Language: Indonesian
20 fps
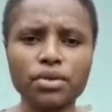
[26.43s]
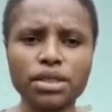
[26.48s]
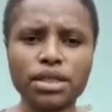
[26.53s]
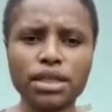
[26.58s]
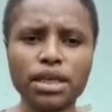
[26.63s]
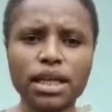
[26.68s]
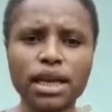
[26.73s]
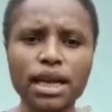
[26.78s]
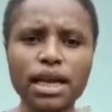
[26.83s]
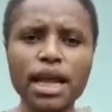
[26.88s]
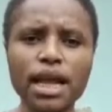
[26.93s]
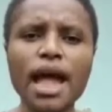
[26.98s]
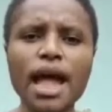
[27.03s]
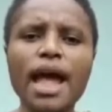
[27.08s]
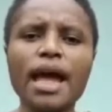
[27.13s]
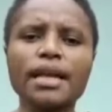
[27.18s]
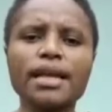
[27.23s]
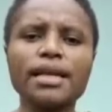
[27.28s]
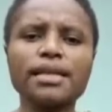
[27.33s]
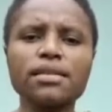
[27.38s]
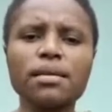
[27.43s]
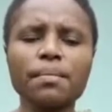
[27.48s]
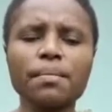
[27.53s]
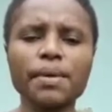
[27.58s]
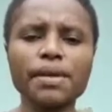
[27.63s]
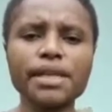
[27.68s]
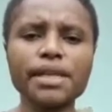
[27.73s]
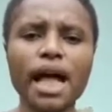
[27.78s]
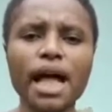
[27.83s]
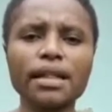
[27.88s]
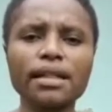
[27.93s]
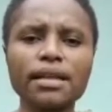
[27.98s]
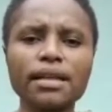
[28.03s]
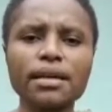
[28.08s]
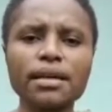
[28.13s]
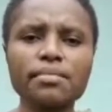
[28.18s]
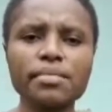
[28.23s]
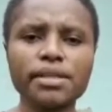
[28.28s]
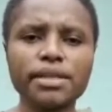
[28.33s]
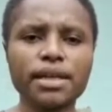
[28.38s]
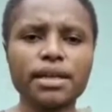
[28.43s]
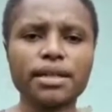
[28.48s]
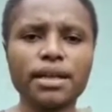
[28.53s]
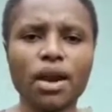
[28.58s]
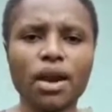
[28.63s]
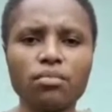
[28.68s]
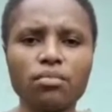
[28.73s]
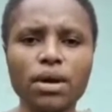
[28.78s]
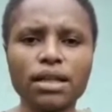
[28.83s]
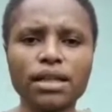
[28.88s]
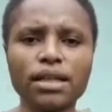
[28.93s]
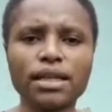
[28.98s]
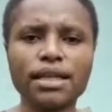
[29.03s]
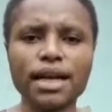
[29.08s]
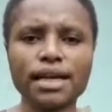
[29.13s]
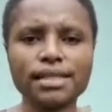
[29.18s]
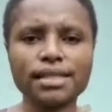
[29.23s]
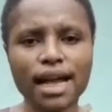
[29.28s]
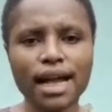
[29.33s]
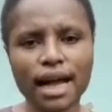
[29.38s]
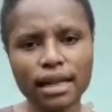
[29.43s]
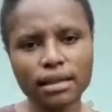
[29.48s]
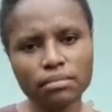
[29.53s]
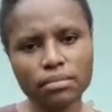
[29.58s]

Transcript: sendiri dan sampai saat ini menjadi traumatik yang sangat